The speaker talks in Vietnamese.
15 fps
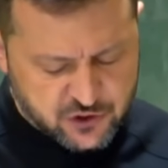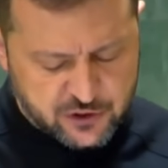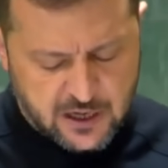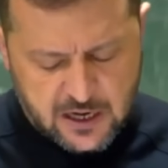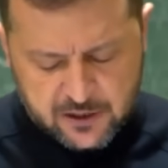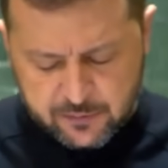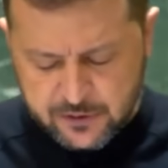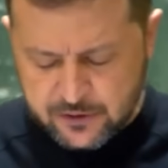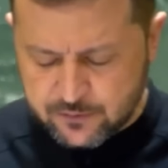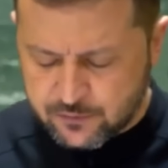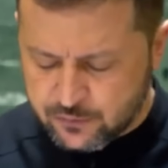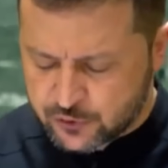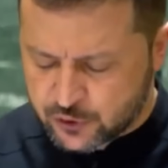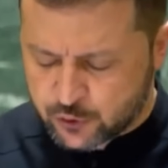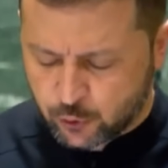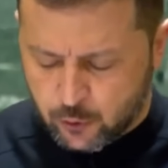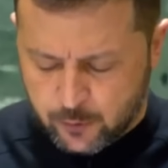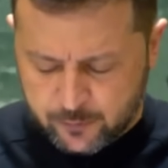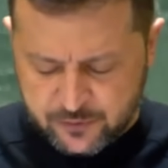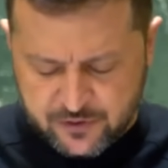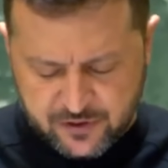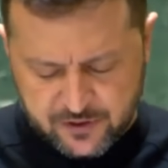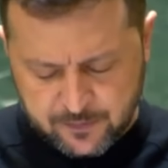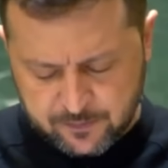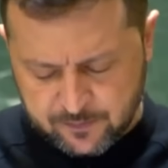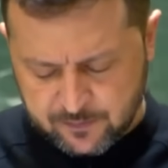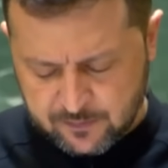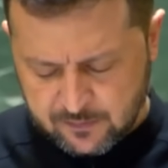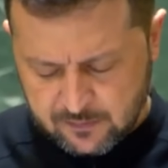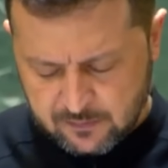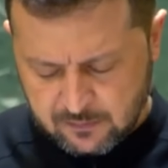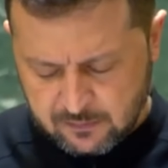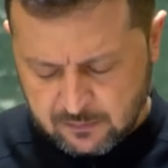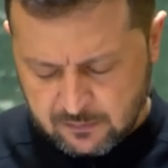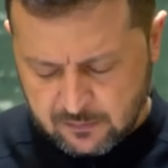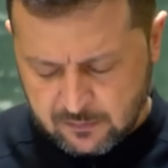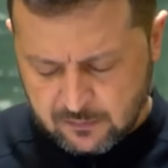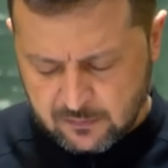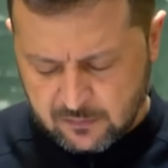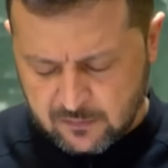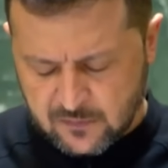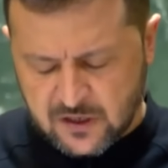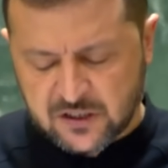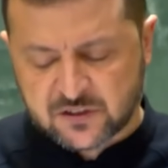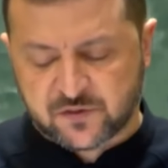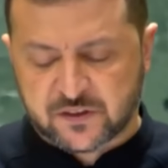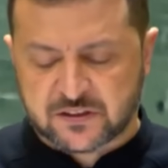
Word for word: Quân đội Nga đã tấn công cơ sở này một cách tàn bạo